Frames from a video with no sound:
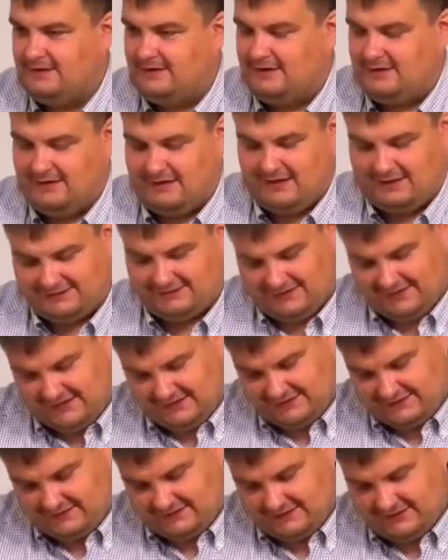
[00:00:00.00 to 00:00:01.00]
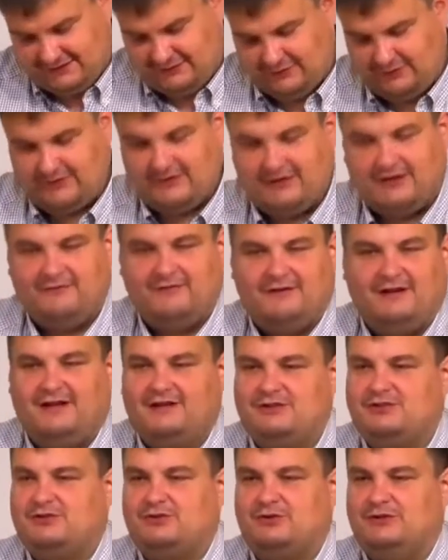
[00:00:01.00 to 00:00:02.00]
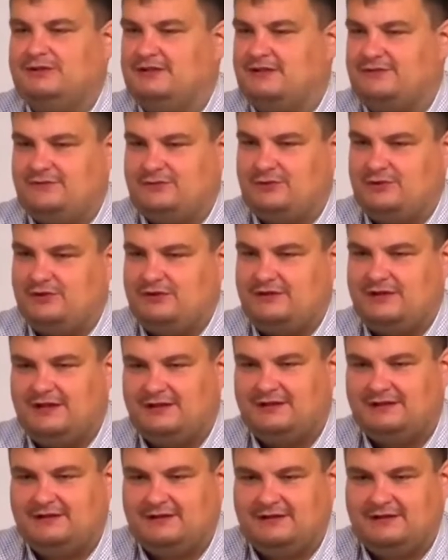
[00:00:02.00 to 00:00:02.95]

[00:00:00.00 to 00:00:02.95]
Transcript: а третье, говорят, что это все не надо,